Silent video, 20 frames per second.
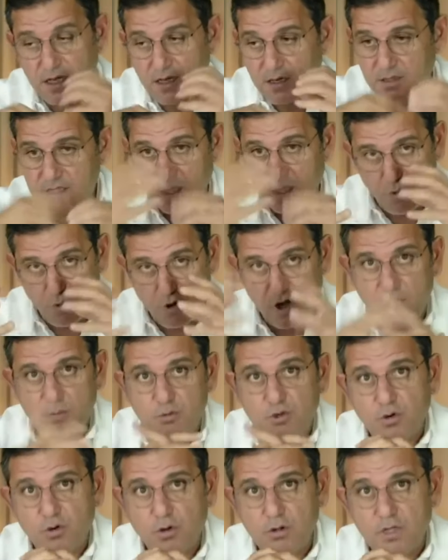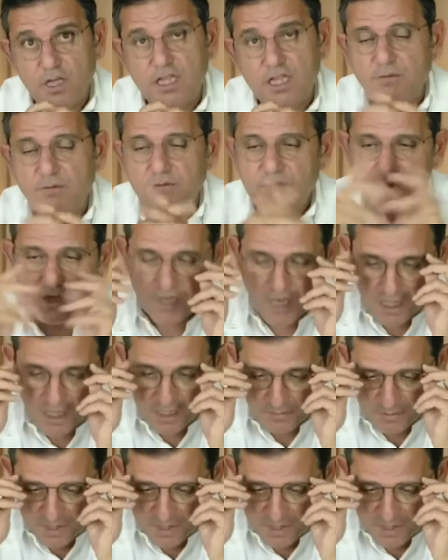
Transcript: işte böyle bir şey oldu ya tweetini kaldı.